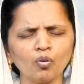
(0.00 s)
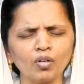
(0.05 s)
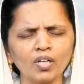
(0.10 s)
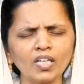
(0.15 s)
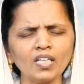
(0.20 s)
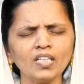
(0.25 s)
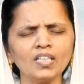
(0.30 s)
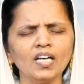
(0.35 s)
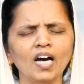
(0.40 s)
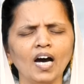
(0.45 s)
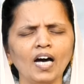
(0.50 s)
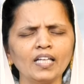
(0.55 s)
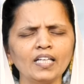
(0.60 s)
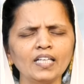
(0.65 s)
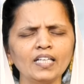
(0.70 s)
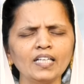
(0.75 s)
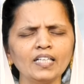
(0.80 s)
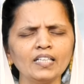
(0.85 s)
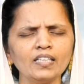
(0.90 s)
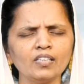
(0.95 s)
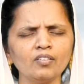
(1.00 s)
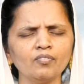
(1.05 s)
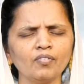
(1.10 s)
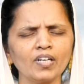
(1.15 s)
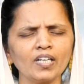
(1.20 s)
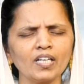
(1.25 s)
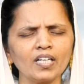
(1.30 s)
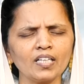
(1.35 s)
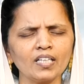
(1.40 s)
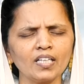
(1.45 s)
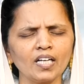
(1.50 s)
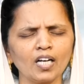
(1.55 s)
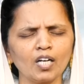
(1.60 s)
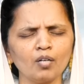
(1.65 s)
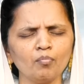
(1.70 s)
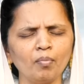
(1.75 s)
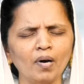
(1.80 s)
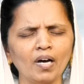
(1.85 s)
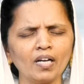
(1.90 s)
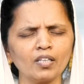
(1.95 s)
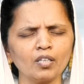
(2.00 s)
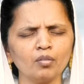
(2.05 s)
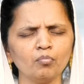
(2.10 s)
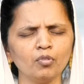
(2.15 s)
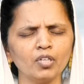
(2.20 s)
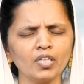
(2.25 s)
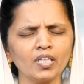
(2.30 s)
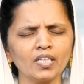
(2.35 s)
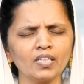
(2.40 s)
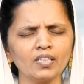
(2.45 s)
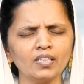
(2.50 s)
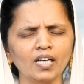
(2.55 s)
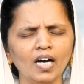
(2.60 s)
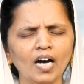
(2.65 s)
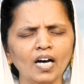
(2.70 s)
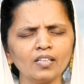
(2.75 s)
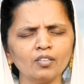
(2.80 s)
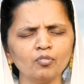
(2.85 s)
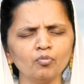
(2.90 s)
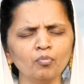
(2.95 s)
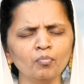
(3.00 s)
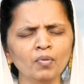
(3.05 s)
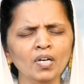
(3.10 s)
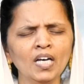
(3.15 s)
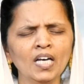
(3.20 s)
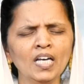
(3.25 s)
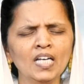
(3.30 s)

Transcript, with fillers: தொடர்ந்து அதிகரித்து வருகிறதை நாங்கள் பார்க்க முடிகிறது அதுவும்